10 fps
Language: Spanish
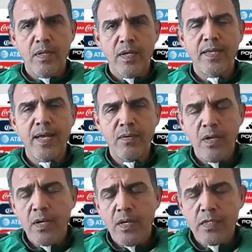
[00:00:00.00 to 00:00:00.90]
¿Qué
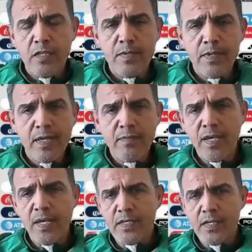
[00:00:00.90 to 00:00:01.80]
tal? Sí, es verdad,
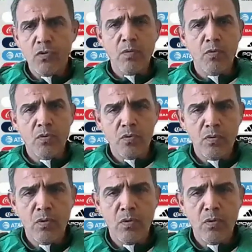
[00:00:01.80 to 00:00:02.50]
mañana es el último,